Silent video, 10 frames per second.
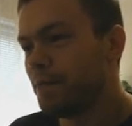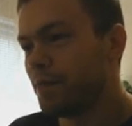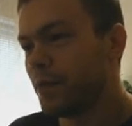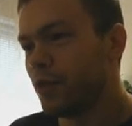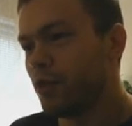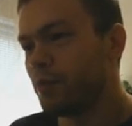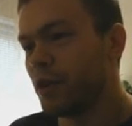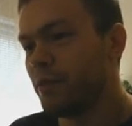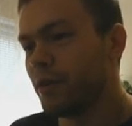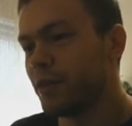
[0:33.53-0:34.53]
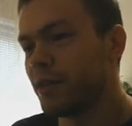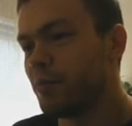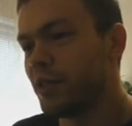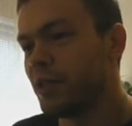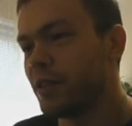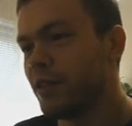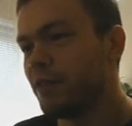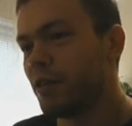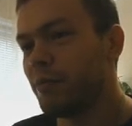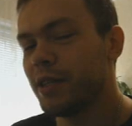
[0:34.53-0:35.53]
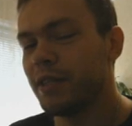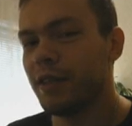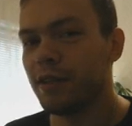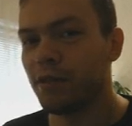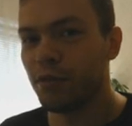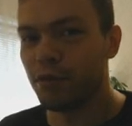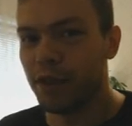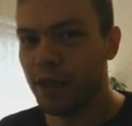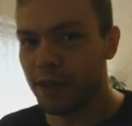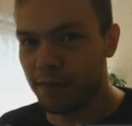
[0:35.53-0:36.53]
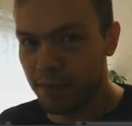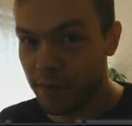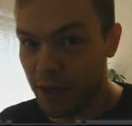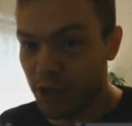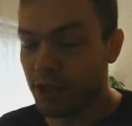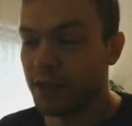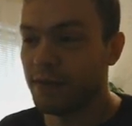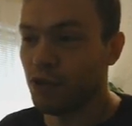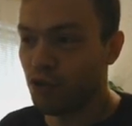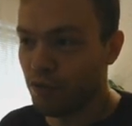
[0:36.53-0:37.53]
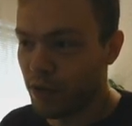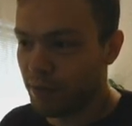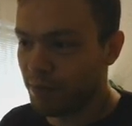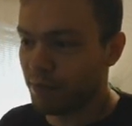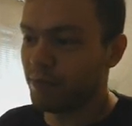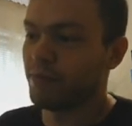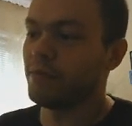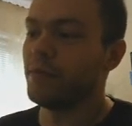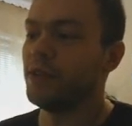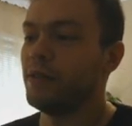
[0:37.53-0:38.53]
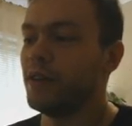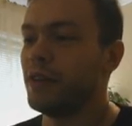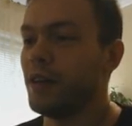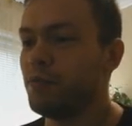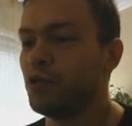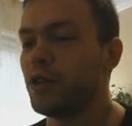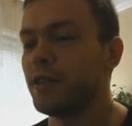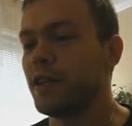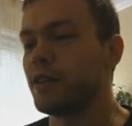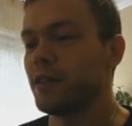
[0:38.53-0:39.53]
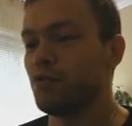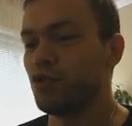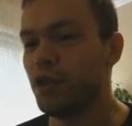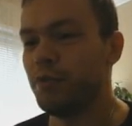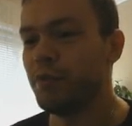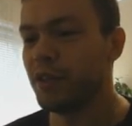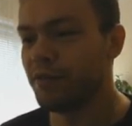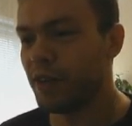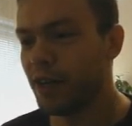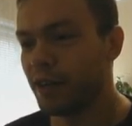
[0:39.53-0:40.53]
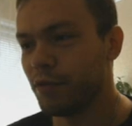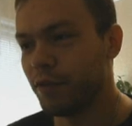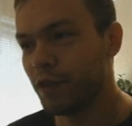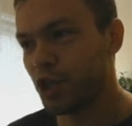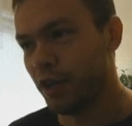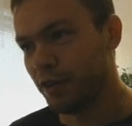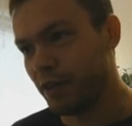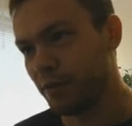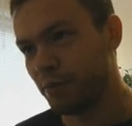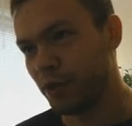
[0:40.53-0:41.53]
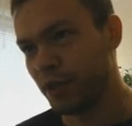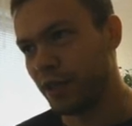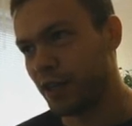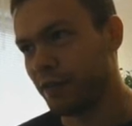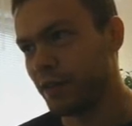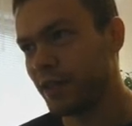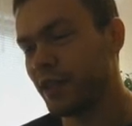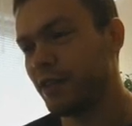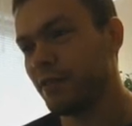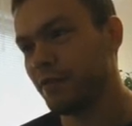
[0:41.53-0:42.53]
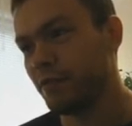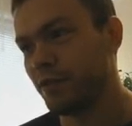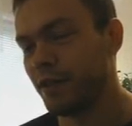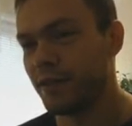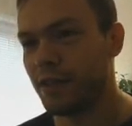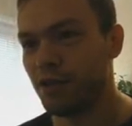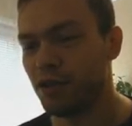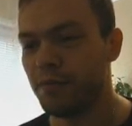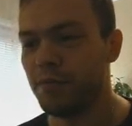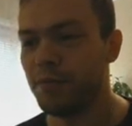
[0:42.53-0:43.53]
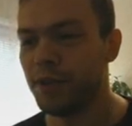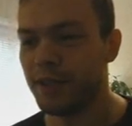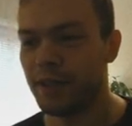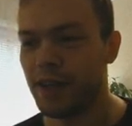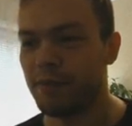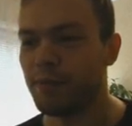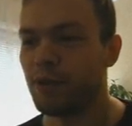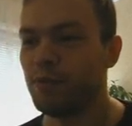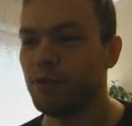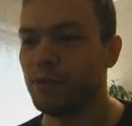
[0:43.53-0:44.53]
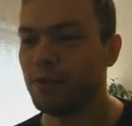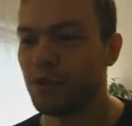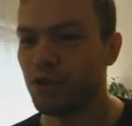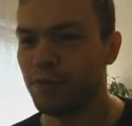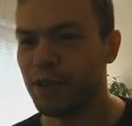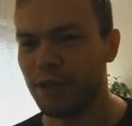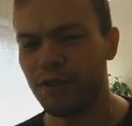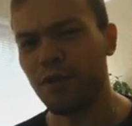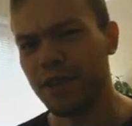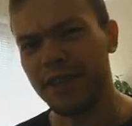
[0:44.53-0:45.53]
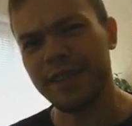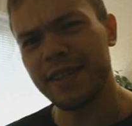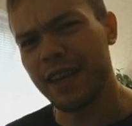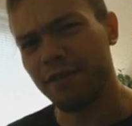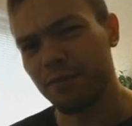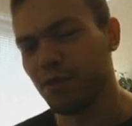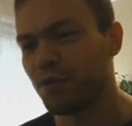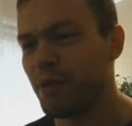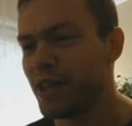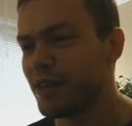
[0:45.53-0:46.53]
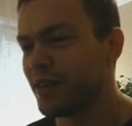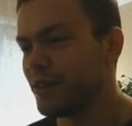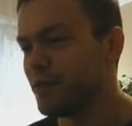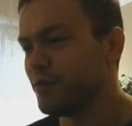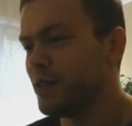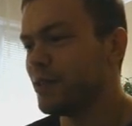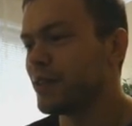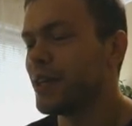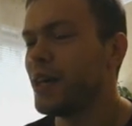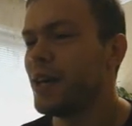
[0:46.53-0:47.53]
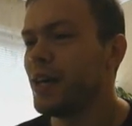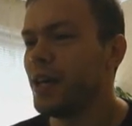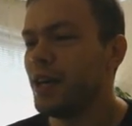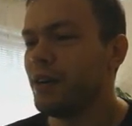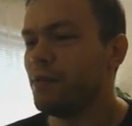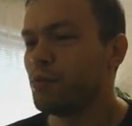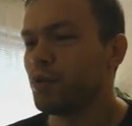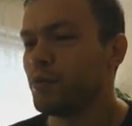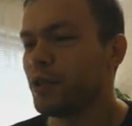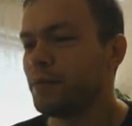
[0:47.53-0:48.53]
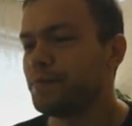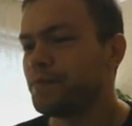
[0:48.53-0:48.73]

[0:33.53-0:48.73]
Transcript: но появилась дополнительная информация, которую я также освещу вам. Она будет касаться уже именно дефрага. Но вначале давайте по РРВЦ достаточно быстро я попробую, чтобы этот ролик не затягивать. Минут 5, я надеюсь, выйдет. В общем-то,